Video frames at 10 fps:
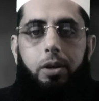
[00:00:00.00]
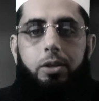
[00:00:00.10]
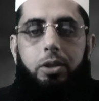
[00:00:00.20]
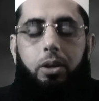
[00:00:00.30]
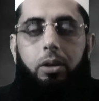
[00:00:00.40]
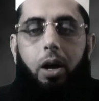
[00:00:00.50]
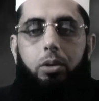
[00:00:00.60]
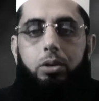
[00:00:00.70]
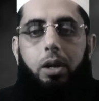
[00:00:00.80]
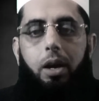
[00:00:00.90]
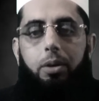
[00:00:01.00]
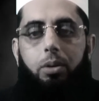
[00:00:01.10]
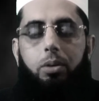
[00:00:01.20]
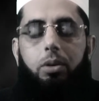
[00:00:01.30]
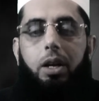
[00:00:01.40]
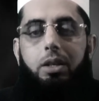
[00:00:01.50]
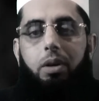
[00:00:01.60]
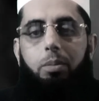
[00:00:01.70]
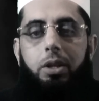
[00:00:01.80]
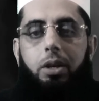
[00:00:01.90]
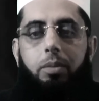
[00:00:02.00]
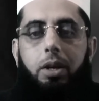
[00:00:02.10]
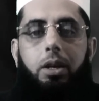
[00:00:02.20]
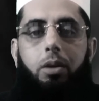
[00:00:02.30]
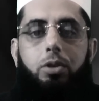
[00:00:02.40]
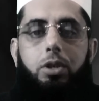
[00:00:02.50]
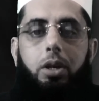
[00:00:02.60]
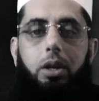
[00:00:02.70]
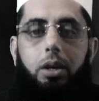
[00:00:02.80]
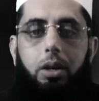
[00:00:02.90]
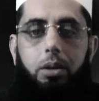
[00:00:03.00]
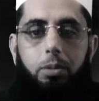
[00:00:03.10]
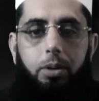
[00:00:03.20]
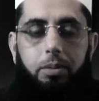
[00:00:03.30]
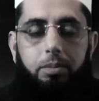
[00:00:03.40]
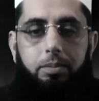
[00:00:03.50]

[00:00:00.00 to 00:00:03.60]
रज़ी अल्लाह तु गज़ब बदर में क्यों शर्क नहीं हुए